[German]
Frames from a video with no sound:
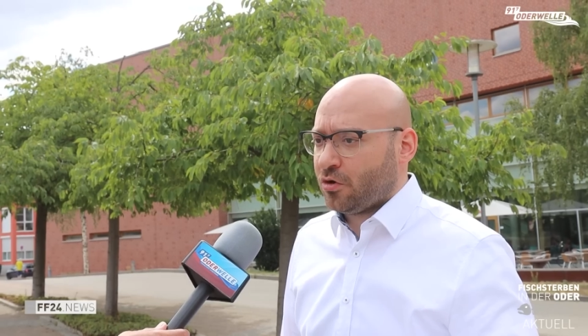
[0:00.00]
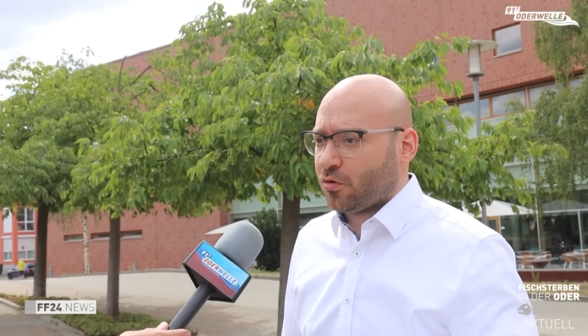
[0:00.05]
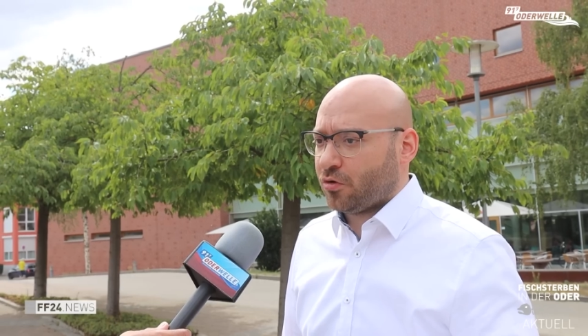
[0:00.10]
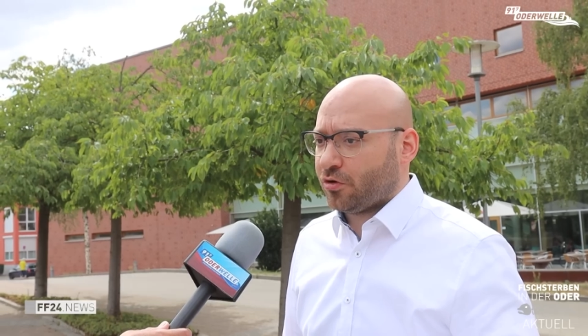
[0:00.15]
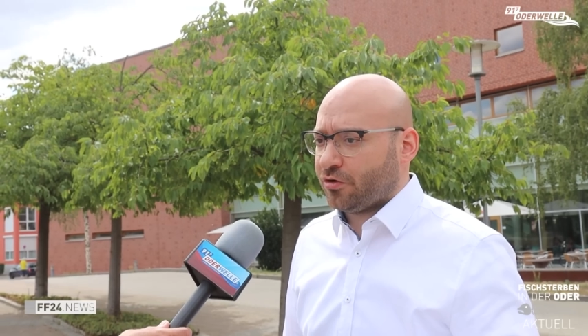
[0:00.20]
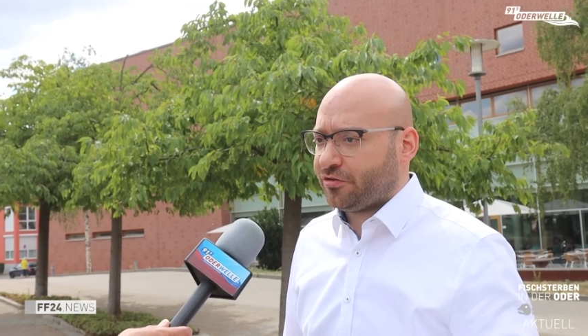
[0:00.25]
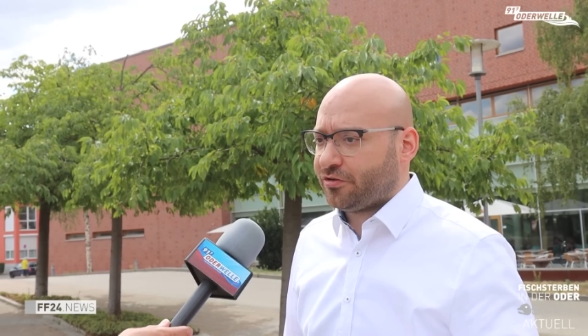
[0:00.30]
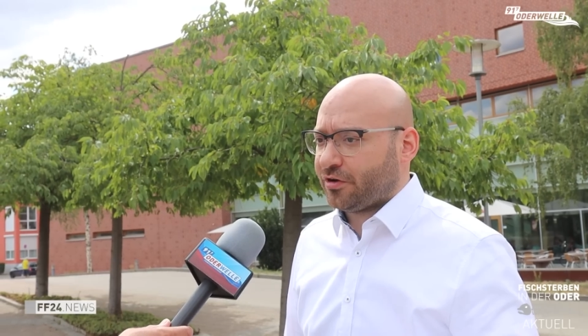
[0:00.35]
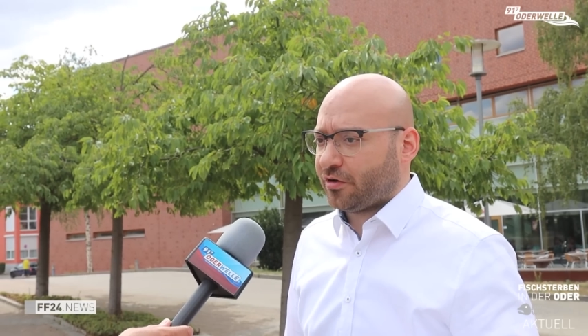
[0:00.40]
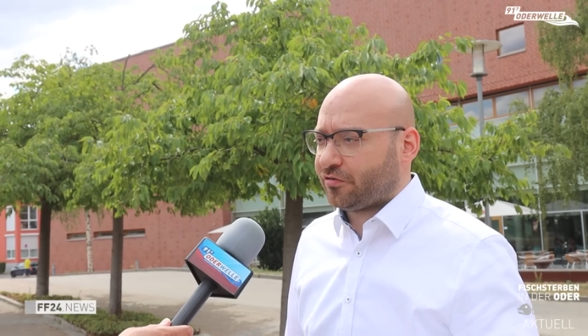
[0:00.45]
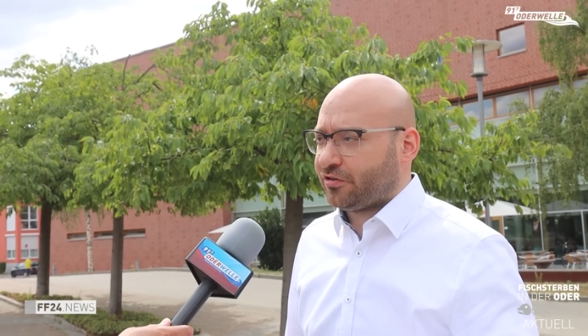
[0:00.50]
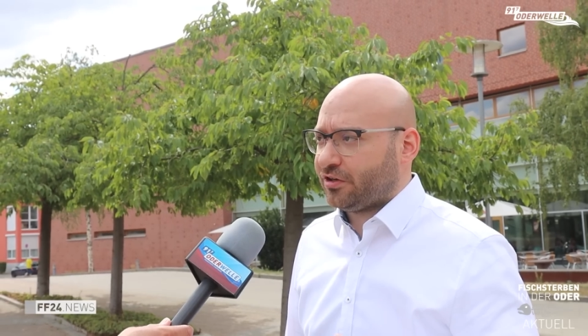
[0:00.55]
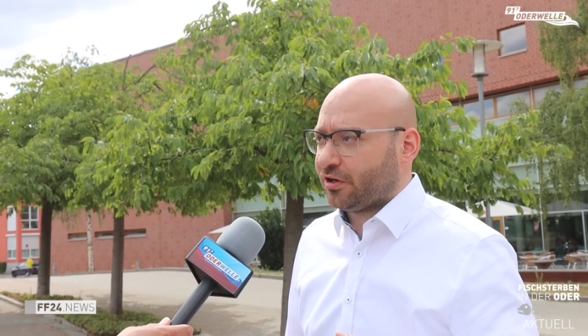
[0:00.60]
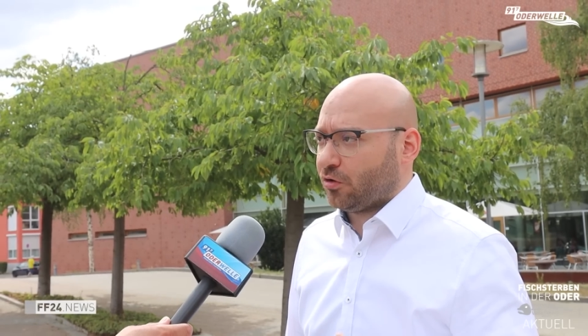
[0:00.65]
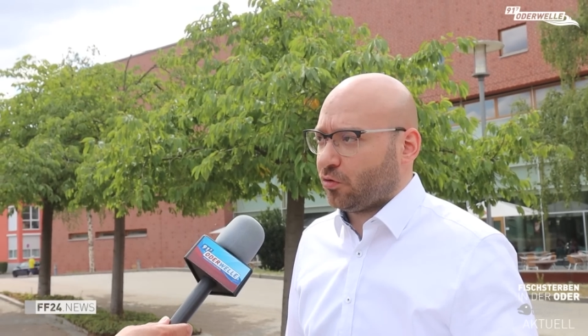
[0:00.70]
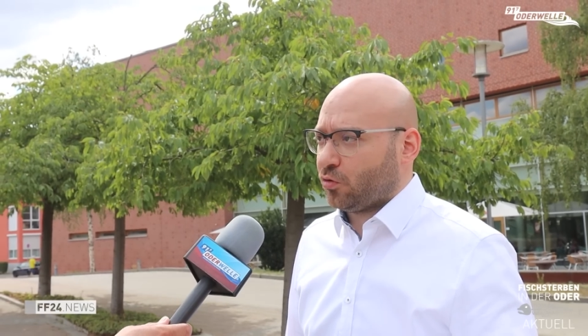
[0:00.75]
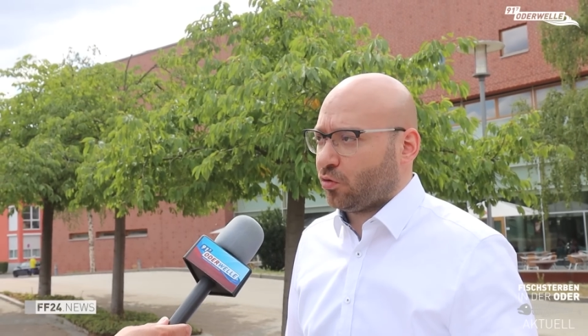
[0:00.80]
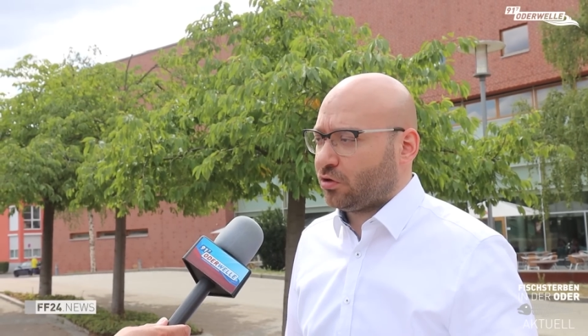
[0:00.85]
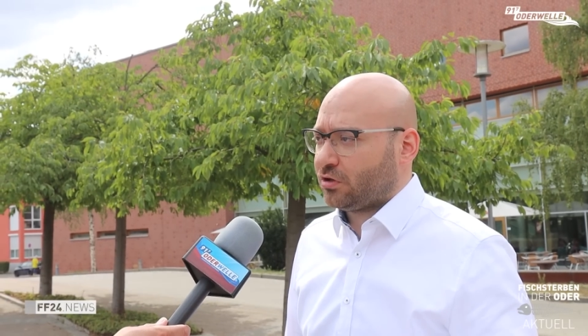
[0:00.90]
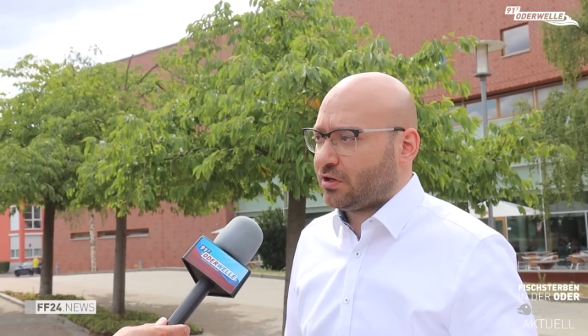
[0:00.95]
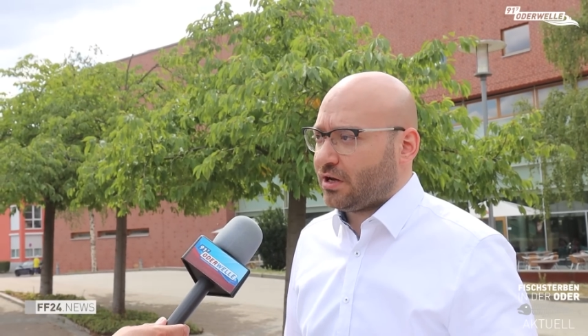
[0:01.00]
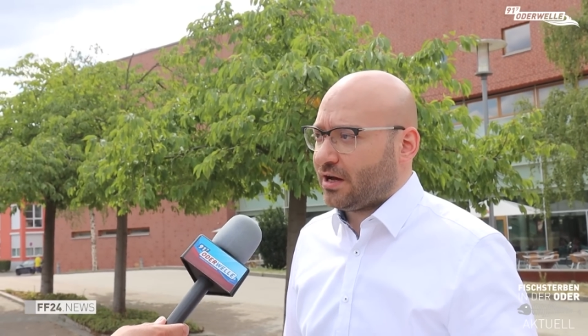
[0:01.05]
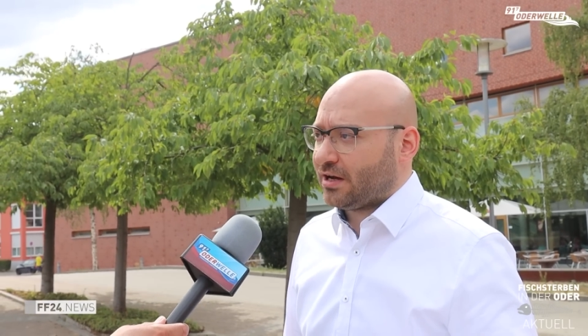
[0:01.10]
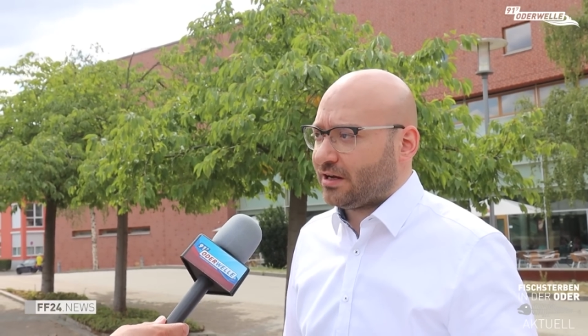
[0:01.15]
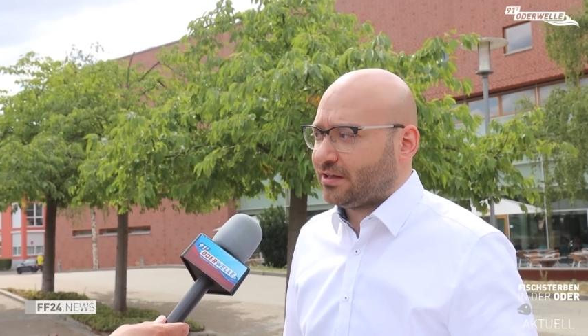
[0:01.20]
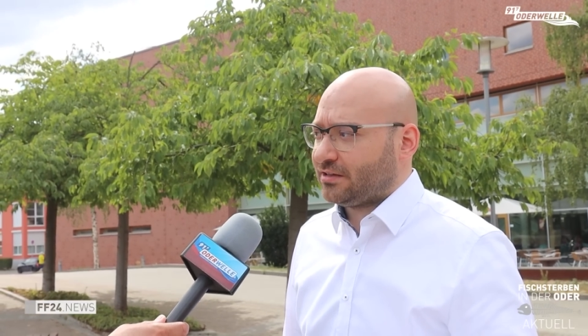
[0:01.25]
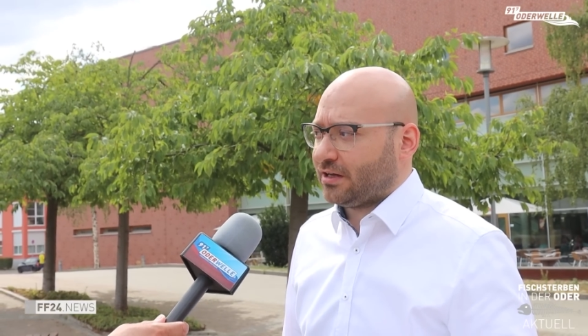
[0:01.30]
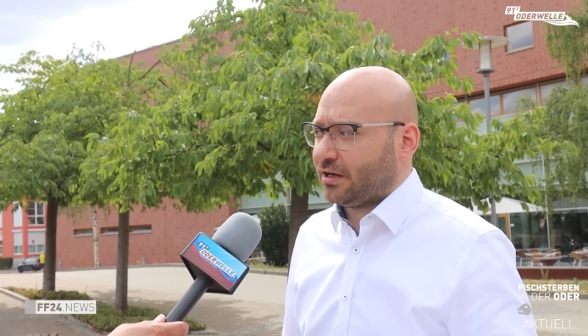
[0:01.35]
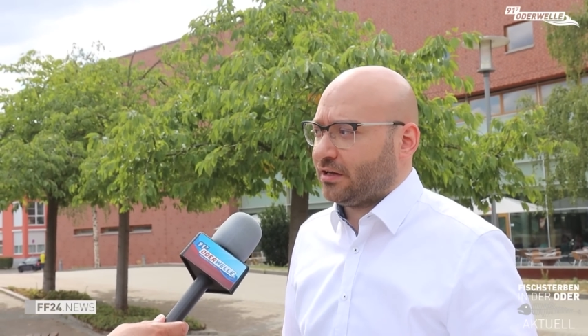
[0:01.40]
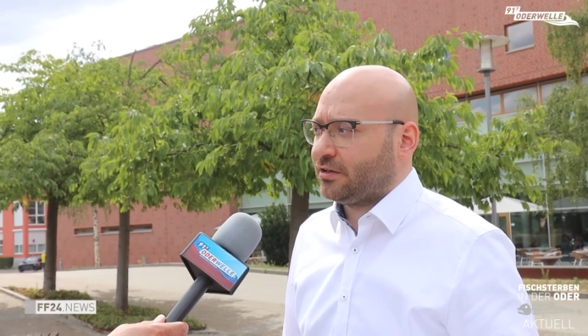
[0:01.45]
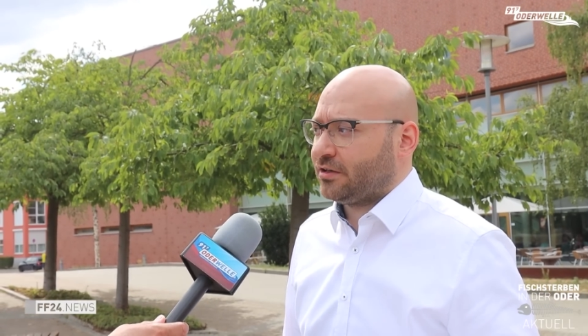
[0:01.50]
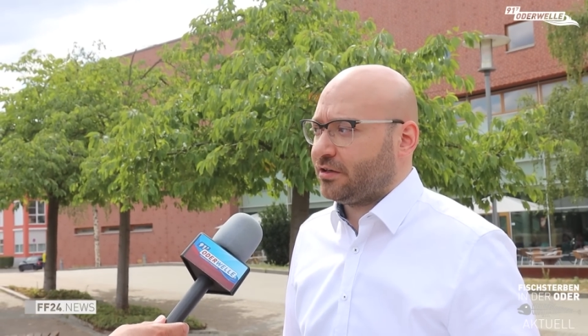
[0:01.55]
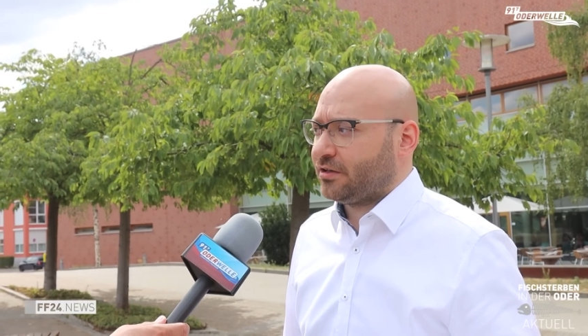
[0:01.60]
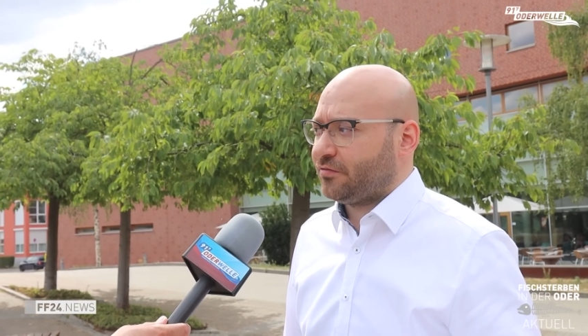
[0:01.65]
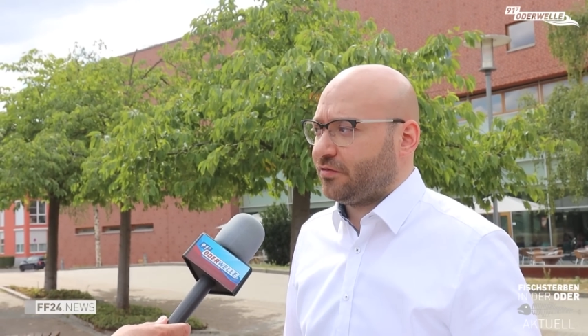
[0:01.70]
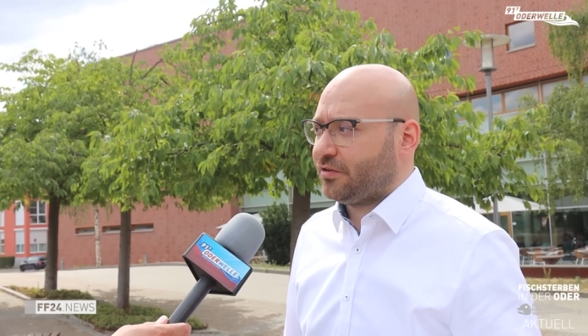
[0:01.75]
und auf deren Grundlage dann